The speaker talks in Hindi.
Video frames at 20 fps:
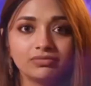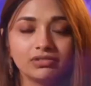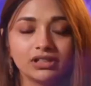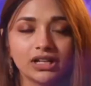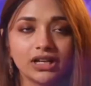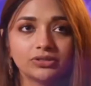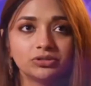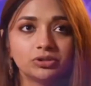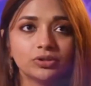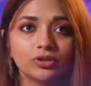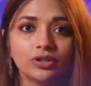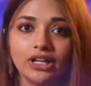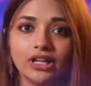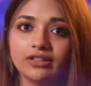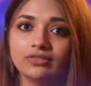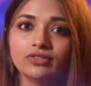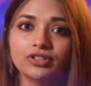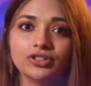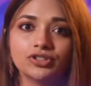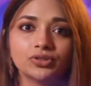या तो
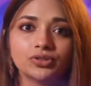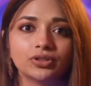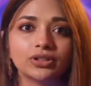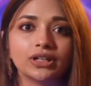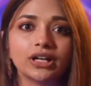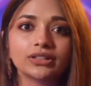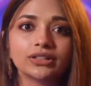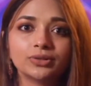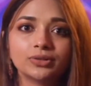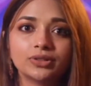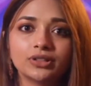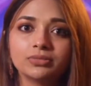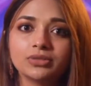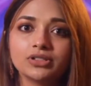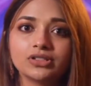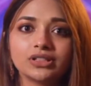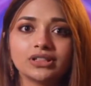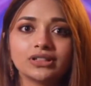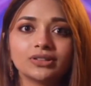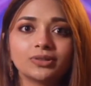एलविश हो या तो
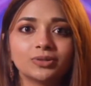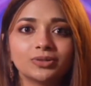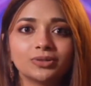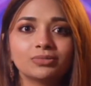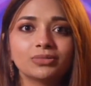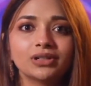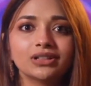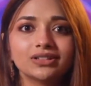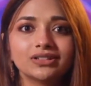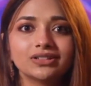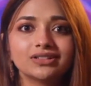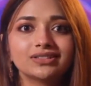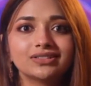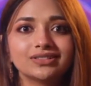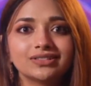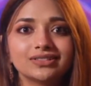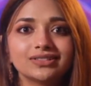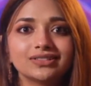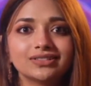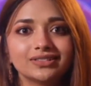अभिषेक हो बट
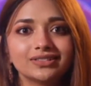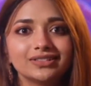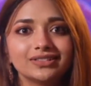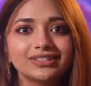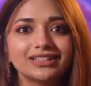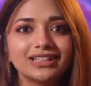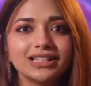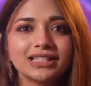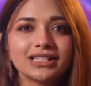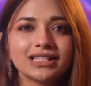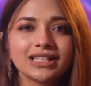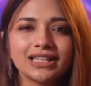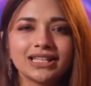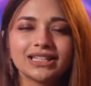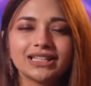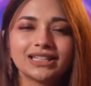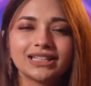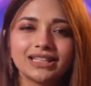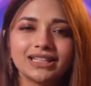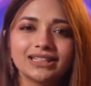दिल से
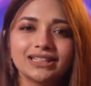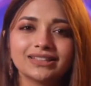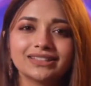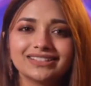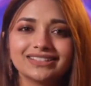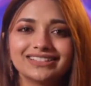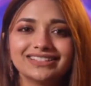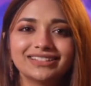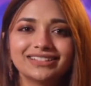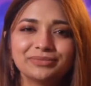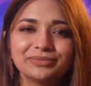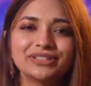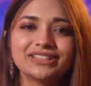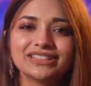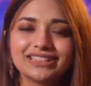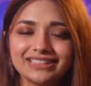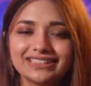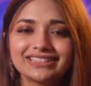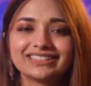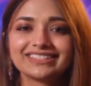है कि
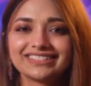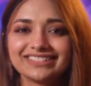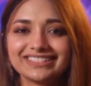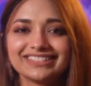अभिषेक